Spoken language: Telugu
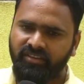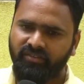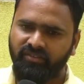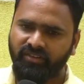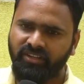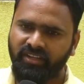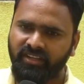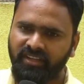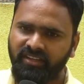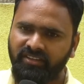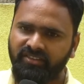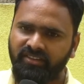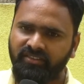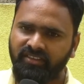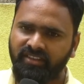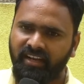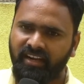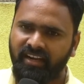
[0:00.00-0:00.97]
యువతని
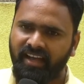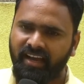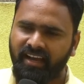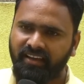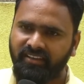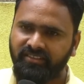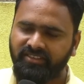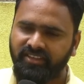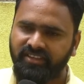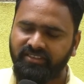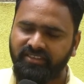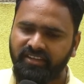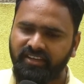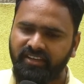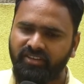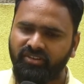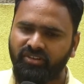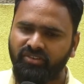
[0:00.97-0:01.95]
జీవితాలు నాగం
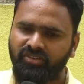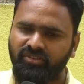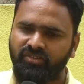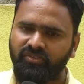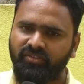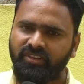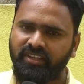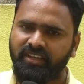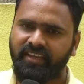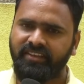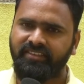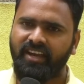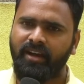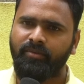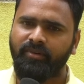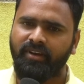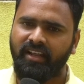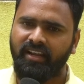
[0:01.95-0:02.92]
చేసి ఈరోజు యువత
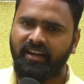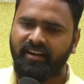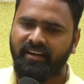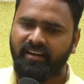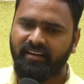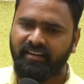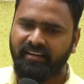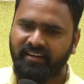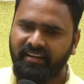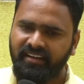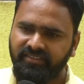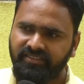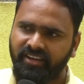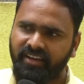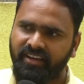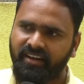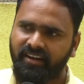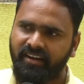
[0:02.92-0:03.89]
జాబ్ క్యాలెండర్లు రిలీజ్
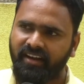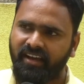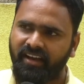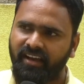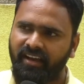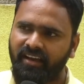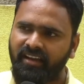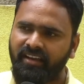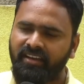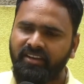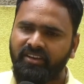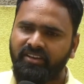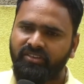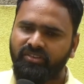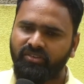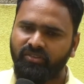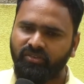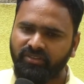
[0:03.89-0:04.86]
చేయకుండా
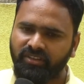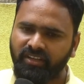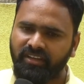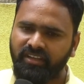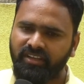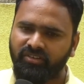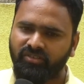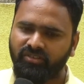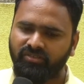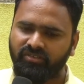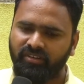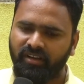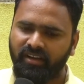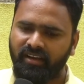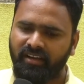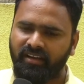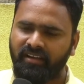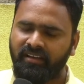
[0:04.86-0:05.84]
యువతని ఈ రోజున
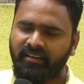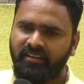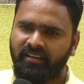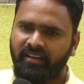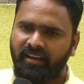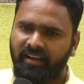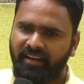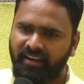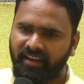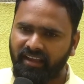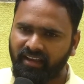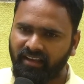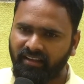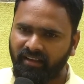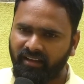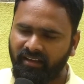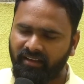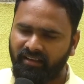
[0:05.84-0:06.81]
అనేక
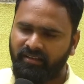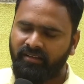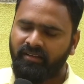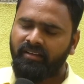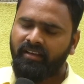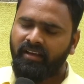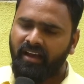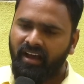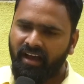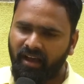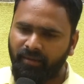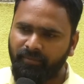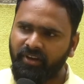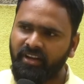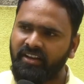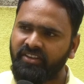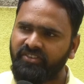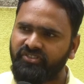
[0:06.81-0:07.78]

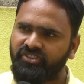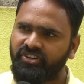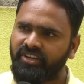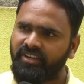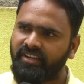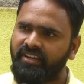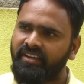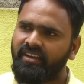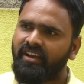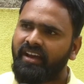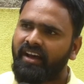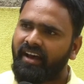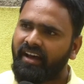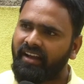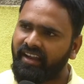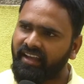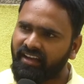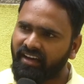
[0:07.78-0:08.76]
హామీలు ఇచ్చి
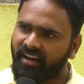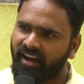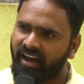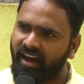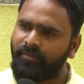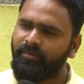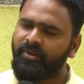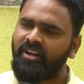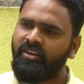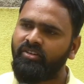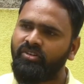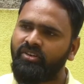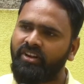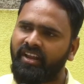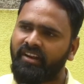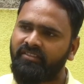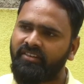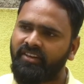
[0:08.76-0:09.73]
అనేక హామీలు
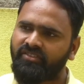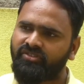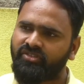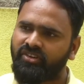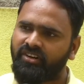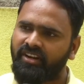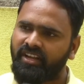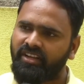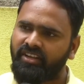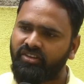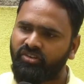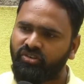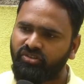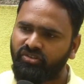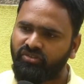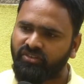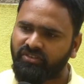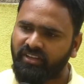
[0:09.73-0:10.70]
నెరవేర్చకుండా
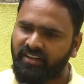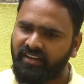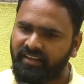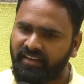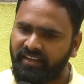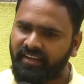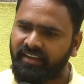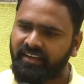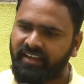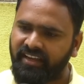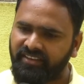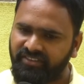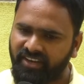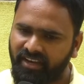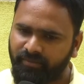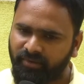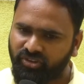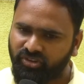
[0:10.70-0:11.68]
ఈరోజు యువతల్ని
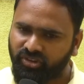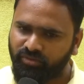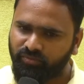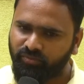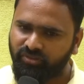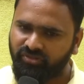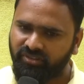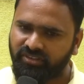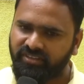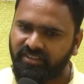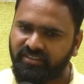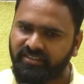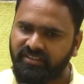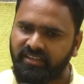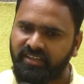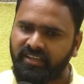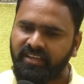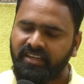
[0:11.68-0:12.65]
గంజాయి మత్తుకు
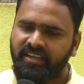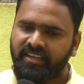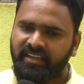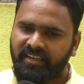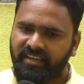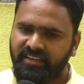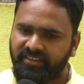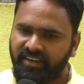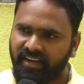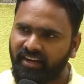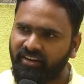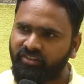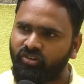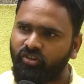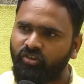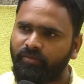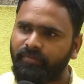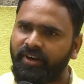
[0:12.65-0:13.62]
ముంచేసేసి ఈ జగన్
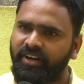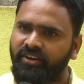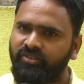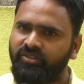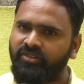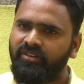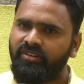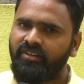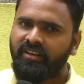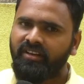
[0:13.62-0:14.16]
గవర్నమెంట్